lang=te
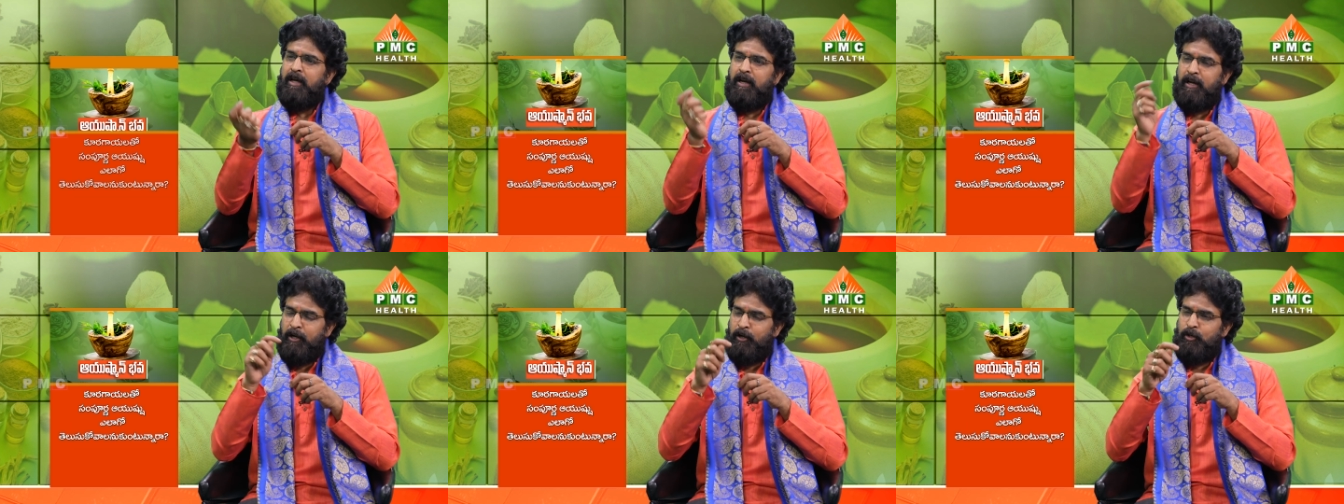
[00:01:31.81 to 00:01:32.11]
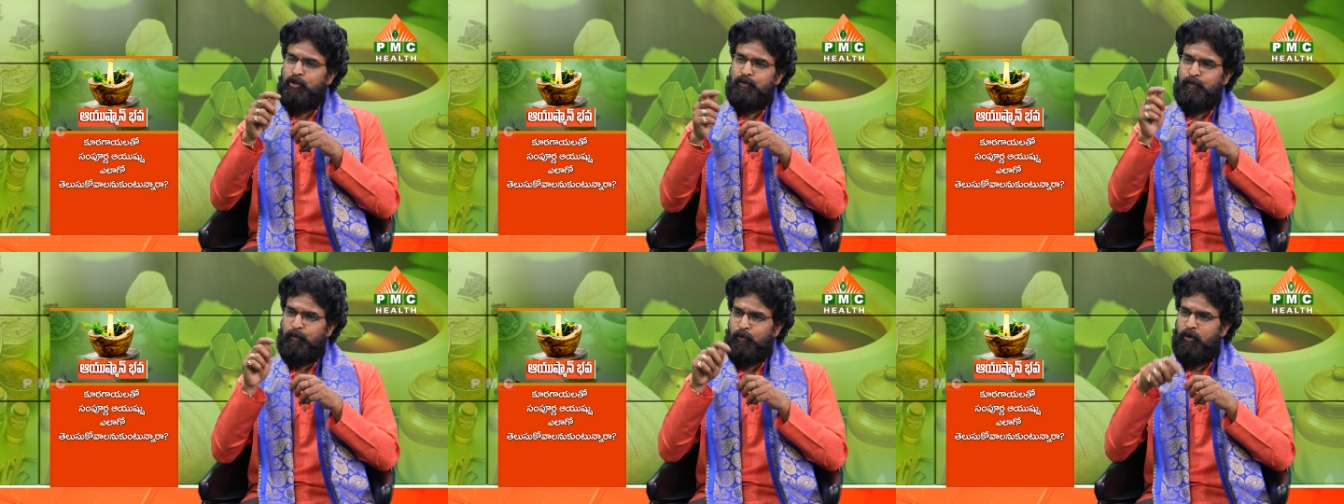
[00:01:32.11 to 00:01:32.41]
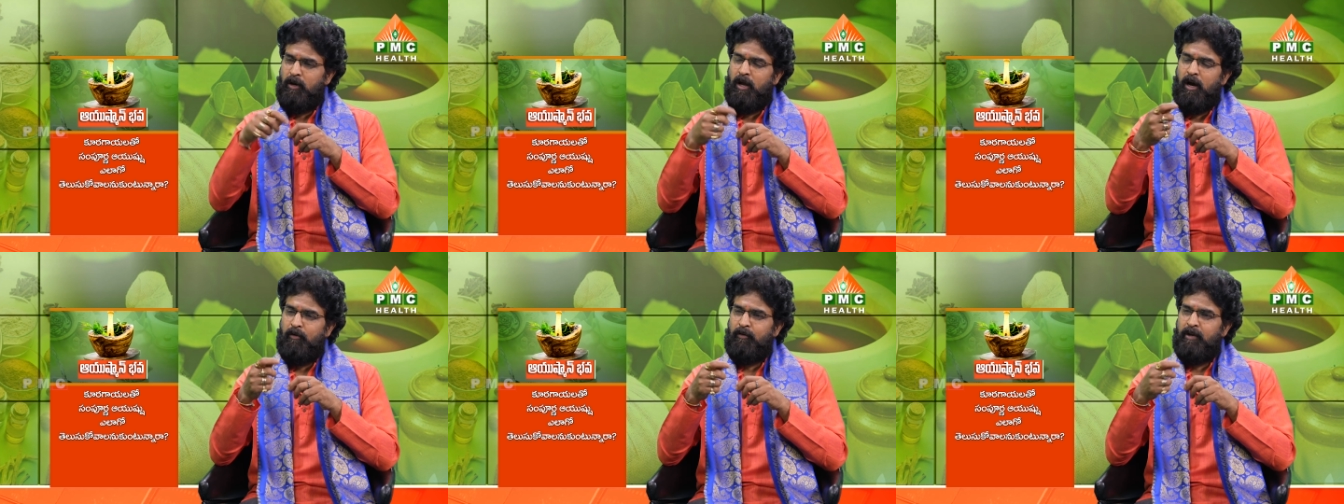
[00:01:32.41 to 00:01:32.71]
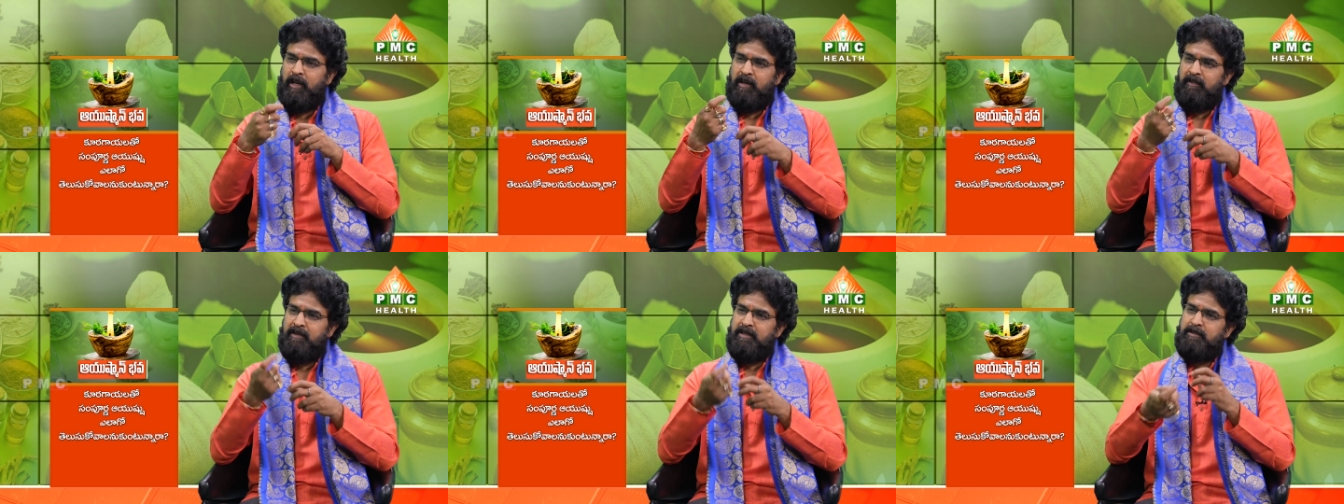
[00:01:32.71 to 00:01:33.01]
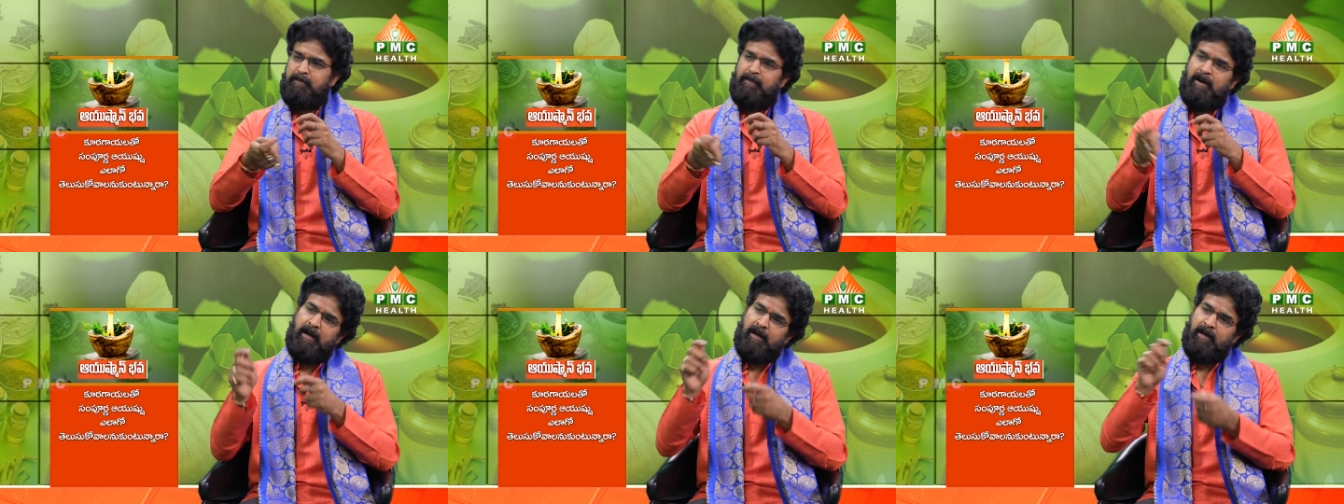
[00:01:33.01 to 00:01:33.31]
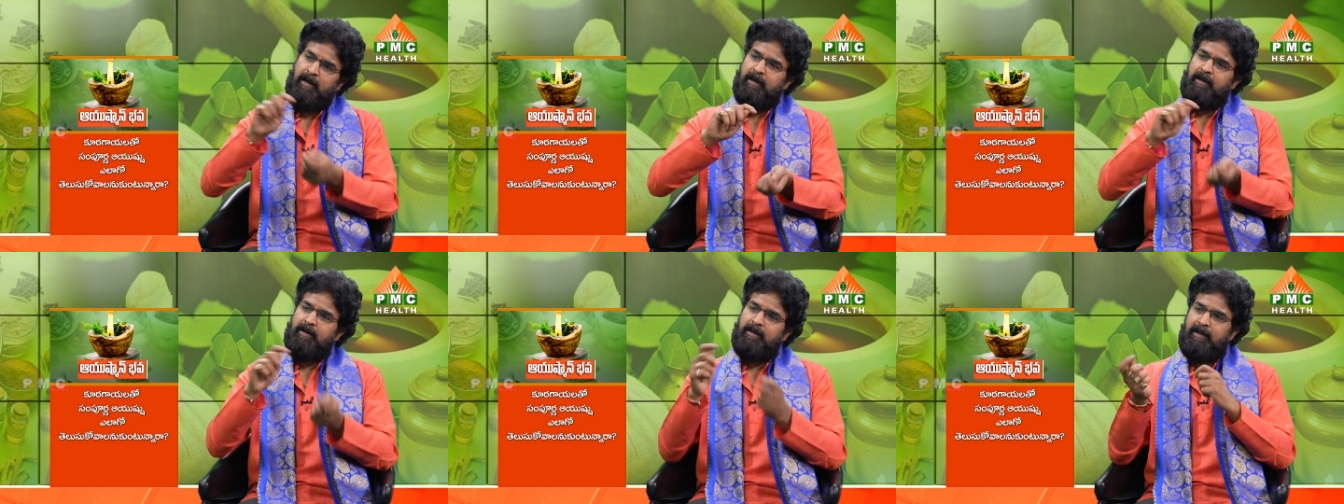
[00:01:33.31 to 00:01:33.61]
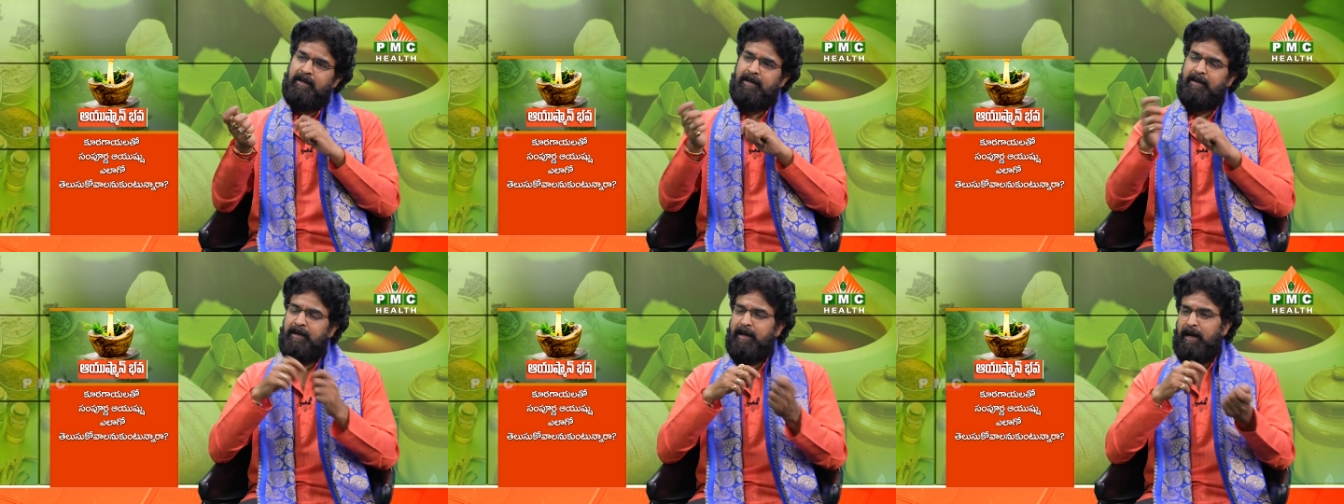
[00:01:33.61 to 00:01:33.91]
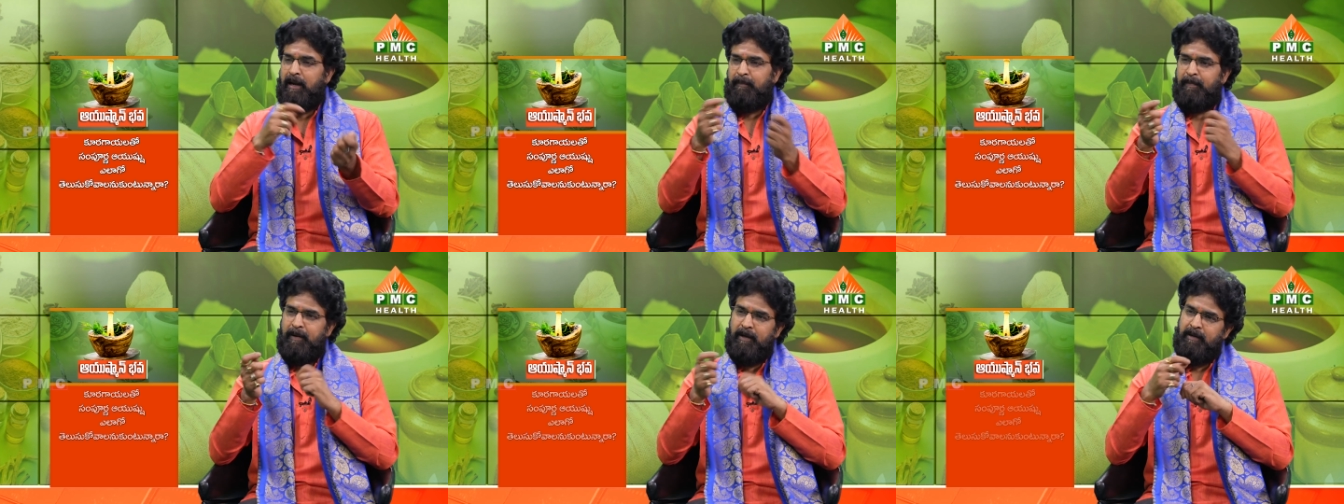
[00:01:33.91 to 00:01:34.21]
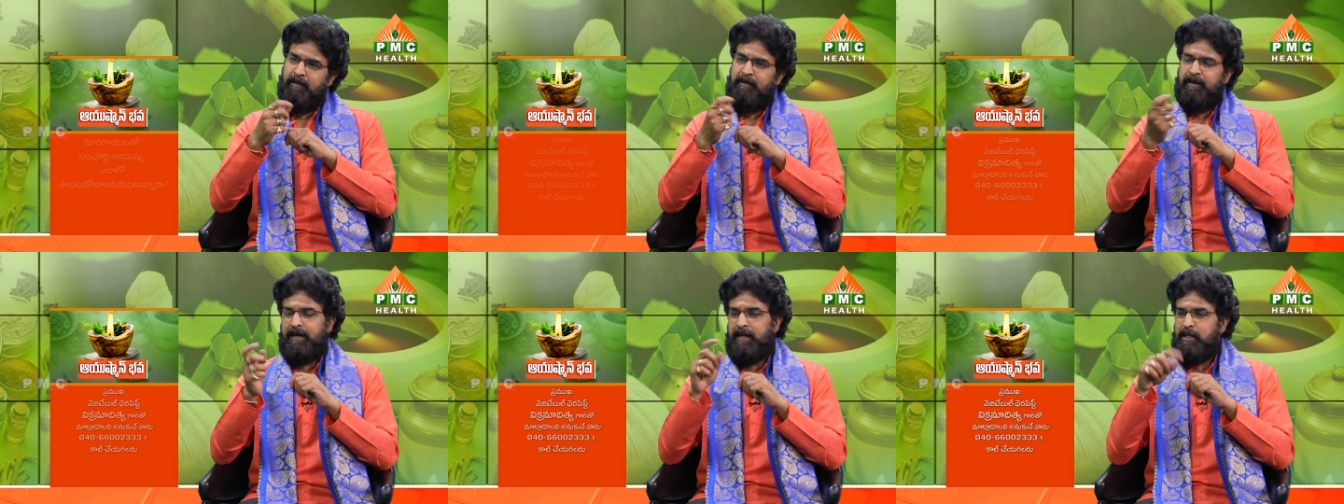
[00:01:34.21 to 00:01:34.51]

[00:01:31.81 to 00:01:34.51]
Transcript: రెండు స్పూన్లు ఆవునే వేసి బాగా కలపాలి